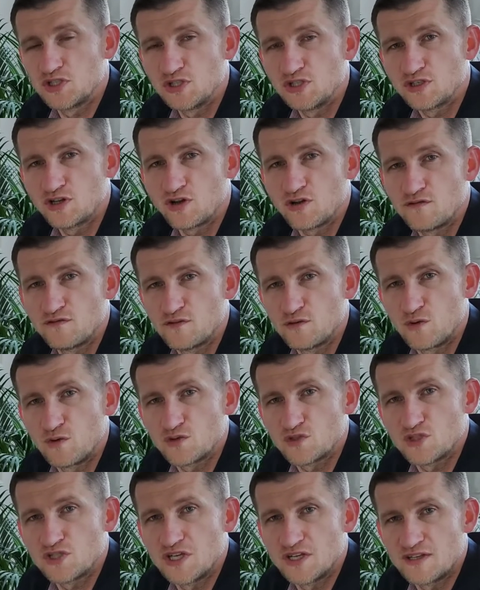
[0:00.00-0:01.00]
tylko i
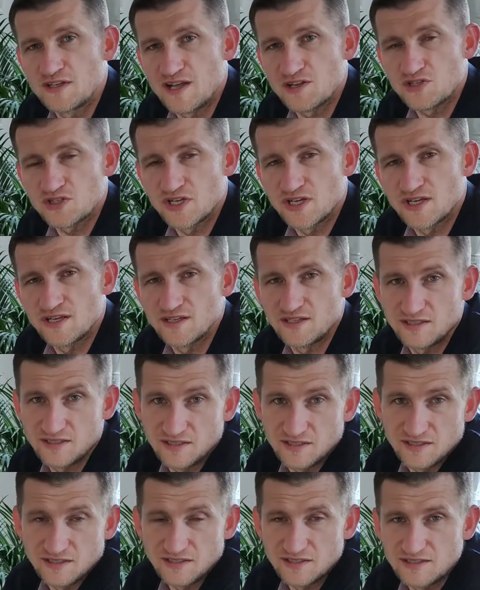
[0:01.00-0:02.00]
wyłącznie nasze
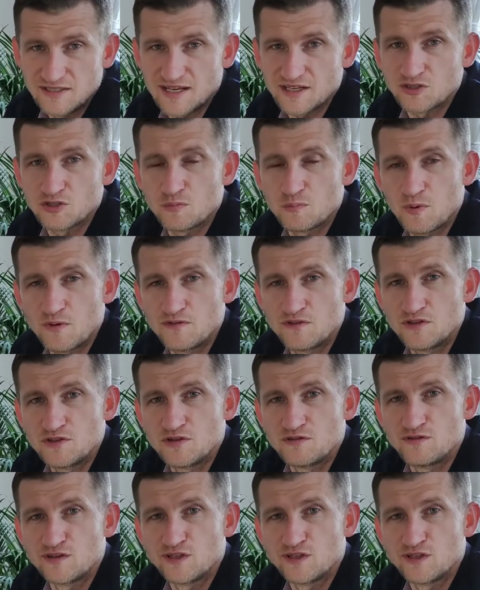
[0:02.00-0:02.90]
i tak to powinno